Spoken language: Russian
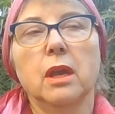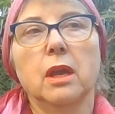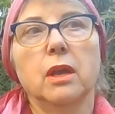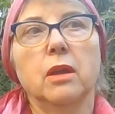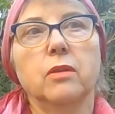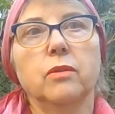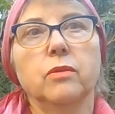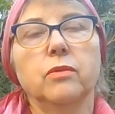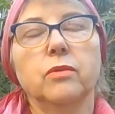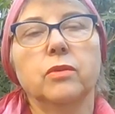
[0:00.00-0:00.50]

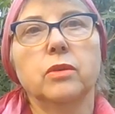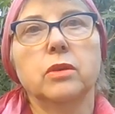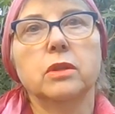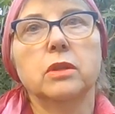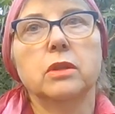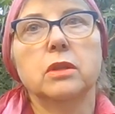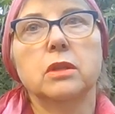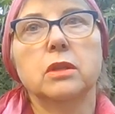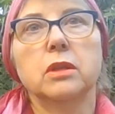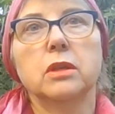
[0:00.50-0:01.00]

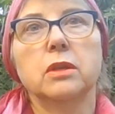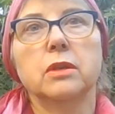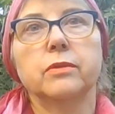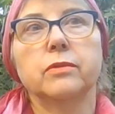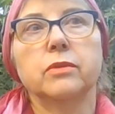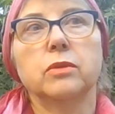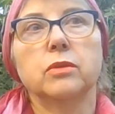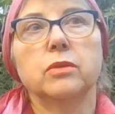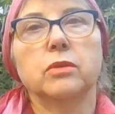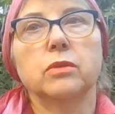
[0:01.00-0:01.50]
Вот, э,
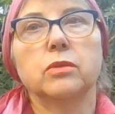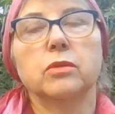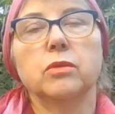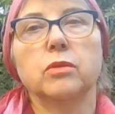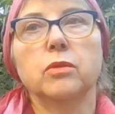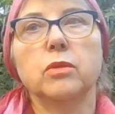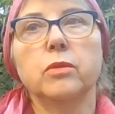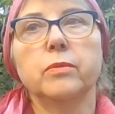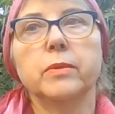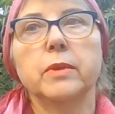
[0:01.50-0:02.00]
в
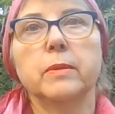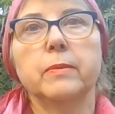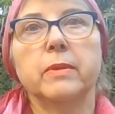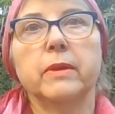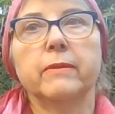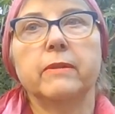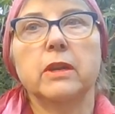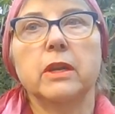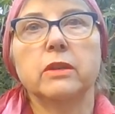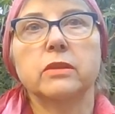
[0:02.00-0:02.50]
дурдом,
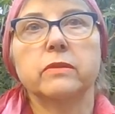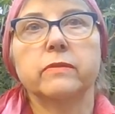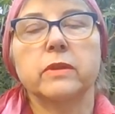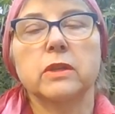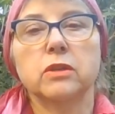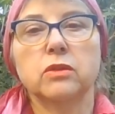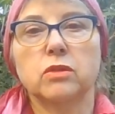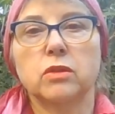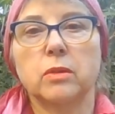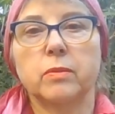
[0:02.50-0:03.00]
направляю
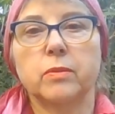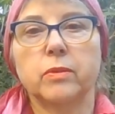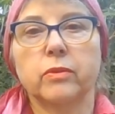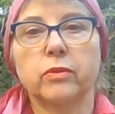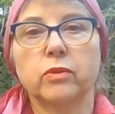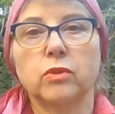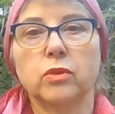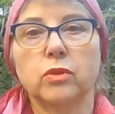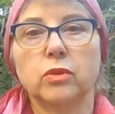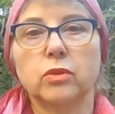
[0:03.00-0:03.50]
свои стопы
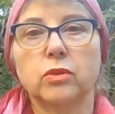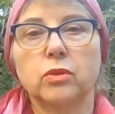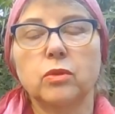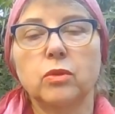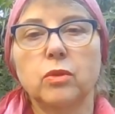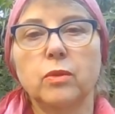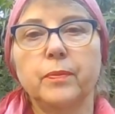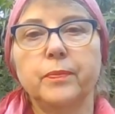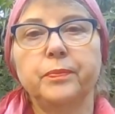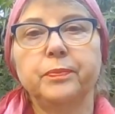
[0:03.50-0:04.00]
в
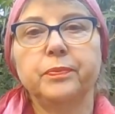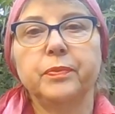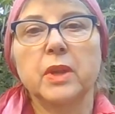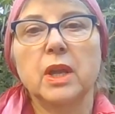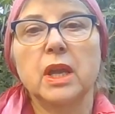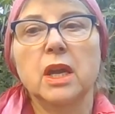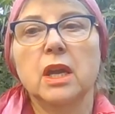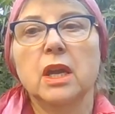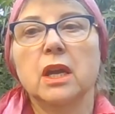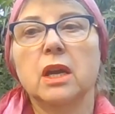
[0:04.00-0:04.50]
дурдом.
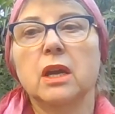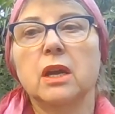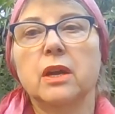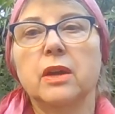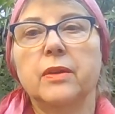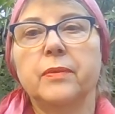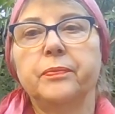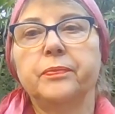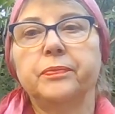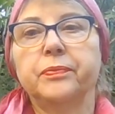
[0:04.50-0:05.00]

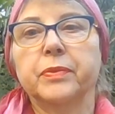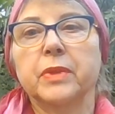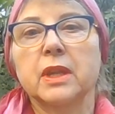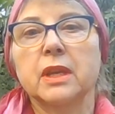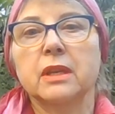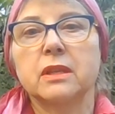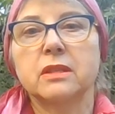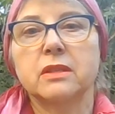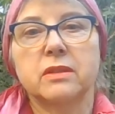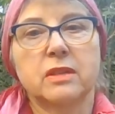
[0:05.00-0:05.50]

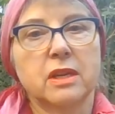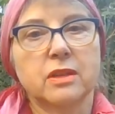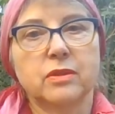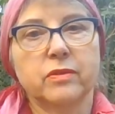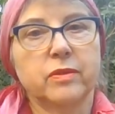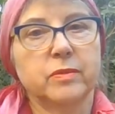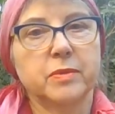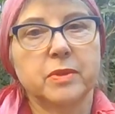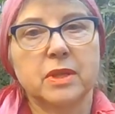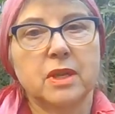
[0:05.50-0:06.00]
Эм,
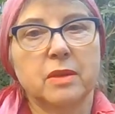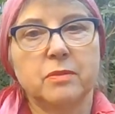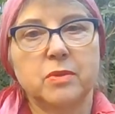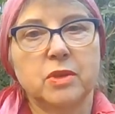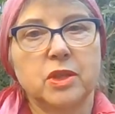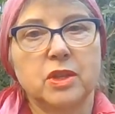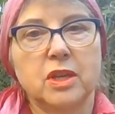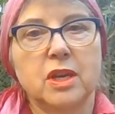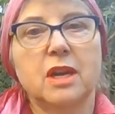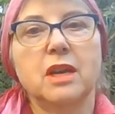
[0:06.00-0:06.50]
сразу вам
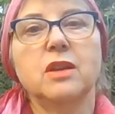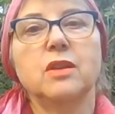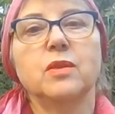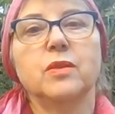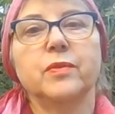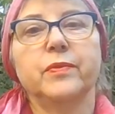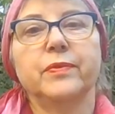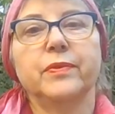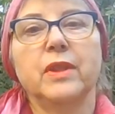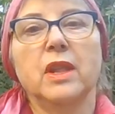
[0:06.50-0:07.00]

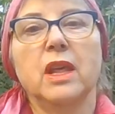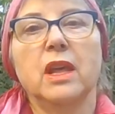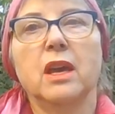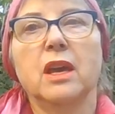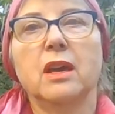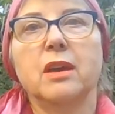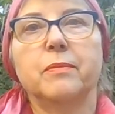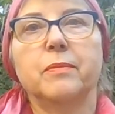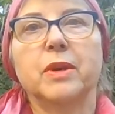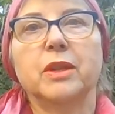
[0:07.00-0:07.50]
сообщаю,
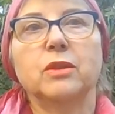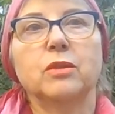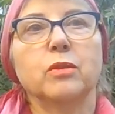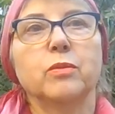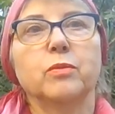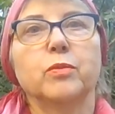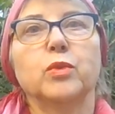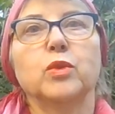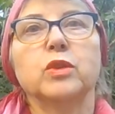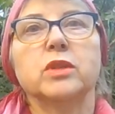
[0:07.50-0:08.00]
э,
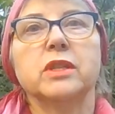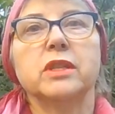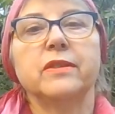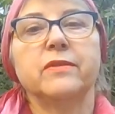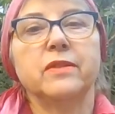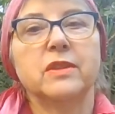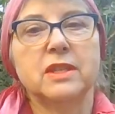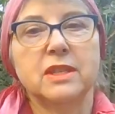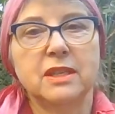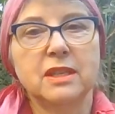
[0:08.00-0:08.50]
потом после
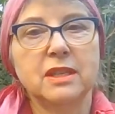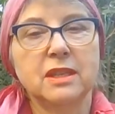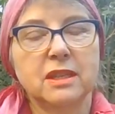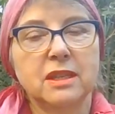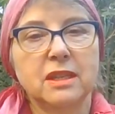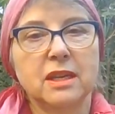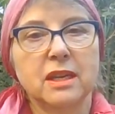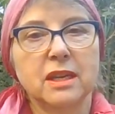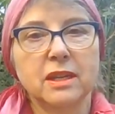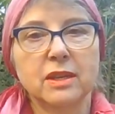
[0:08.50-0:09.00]

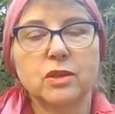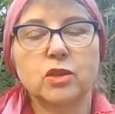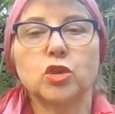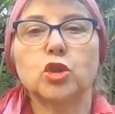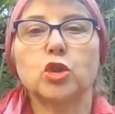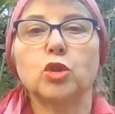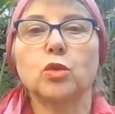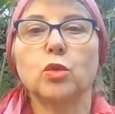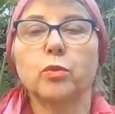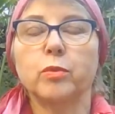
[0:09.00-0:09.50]
визита,
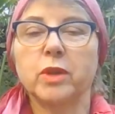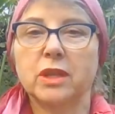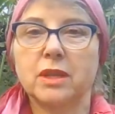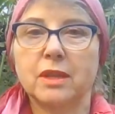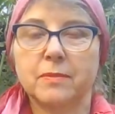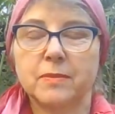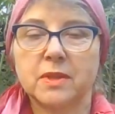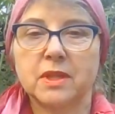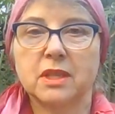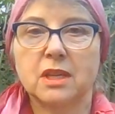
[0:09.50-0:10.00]
что мне
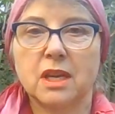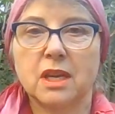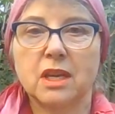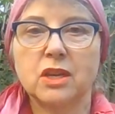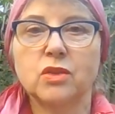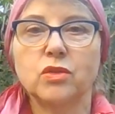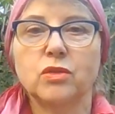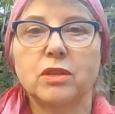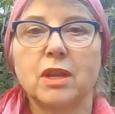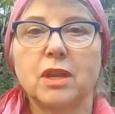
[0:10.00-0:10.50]
там
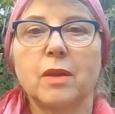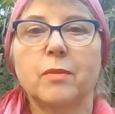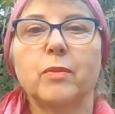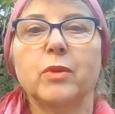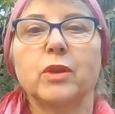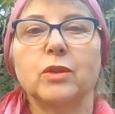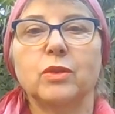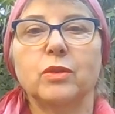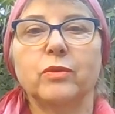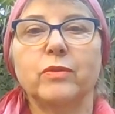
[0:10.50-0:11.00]
скажут, я
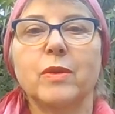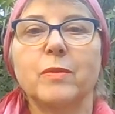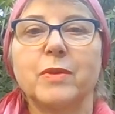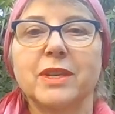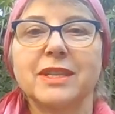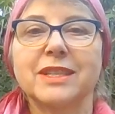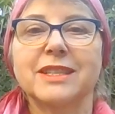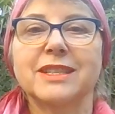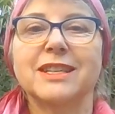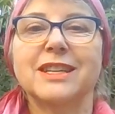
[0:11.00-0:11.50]
приду вам
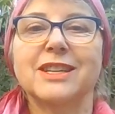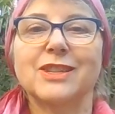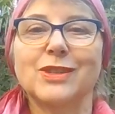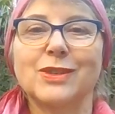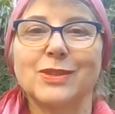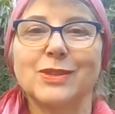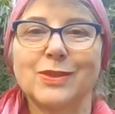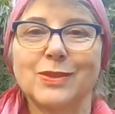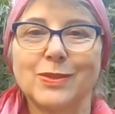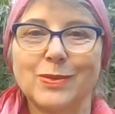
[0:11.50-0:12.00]

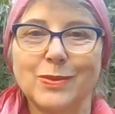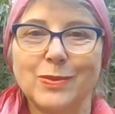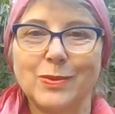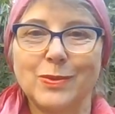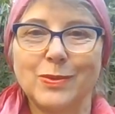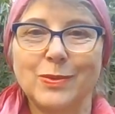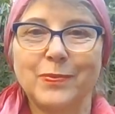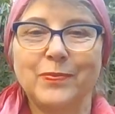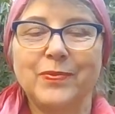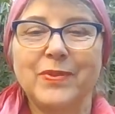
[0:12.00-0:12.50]

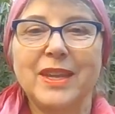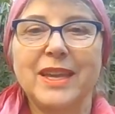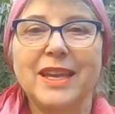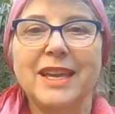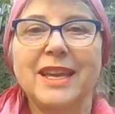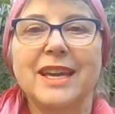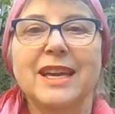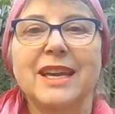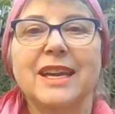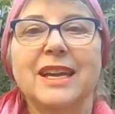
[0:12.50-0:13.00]
расскажу.
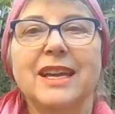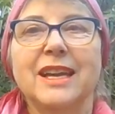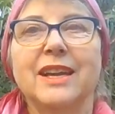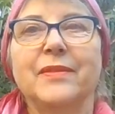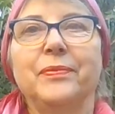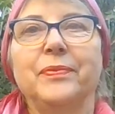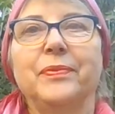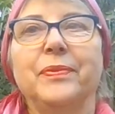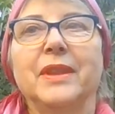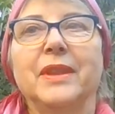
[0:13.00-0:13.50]

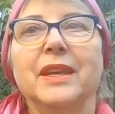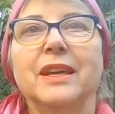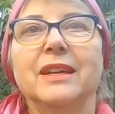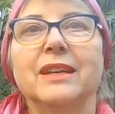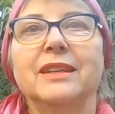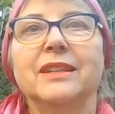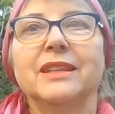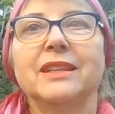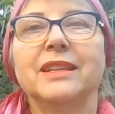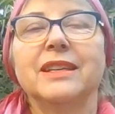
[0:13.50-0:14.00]

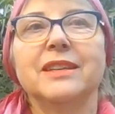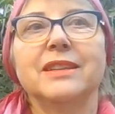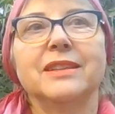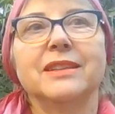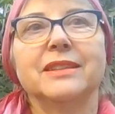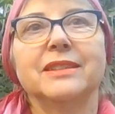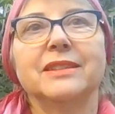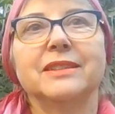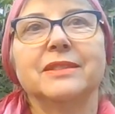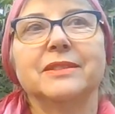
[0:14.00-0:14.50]
Э,
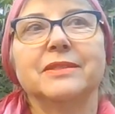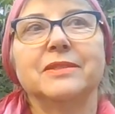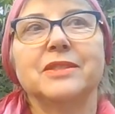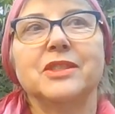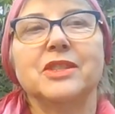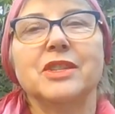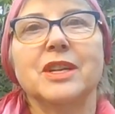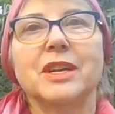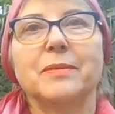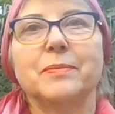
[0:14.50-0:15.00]
я э,
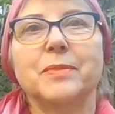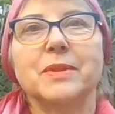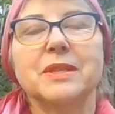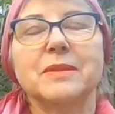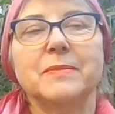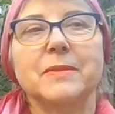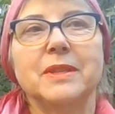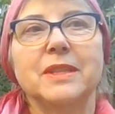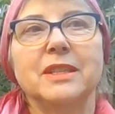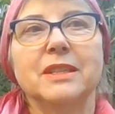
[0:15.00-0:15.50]
вчера
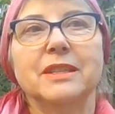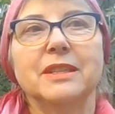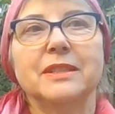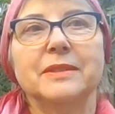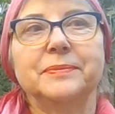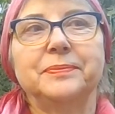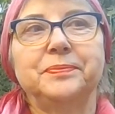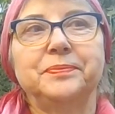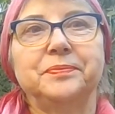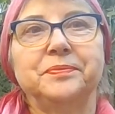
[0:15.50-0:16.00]

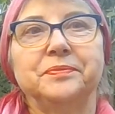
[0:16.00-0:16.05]
посмотрела